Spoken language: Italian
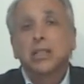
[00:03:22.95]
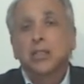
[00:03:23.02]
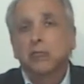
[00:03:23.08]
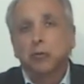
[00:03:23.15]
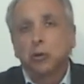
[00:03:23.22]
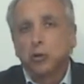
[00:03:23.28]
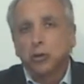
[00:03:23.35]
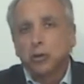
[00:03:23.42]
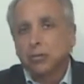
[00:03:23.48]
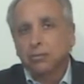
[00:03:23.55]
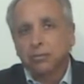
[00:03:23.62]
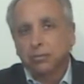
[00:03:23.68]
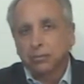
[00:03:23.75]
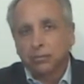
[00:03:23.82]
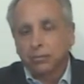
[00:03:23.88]
in
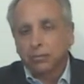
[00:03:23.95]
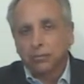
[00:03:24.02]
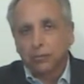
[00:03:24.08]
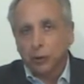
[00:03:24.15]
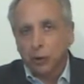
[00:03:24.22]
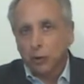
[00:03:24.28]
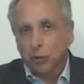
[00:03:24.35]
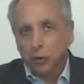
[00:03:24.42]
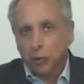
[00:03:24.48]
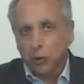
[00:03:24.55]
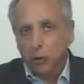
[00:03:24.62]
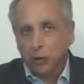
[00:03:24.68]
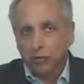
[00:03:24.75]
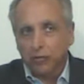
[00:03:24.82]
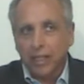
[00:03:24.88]
fondo grosso
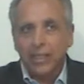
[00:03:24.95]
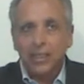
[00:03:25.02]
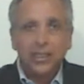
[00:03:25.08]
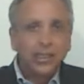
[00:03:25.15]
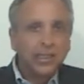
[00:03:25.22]
modo lo fa,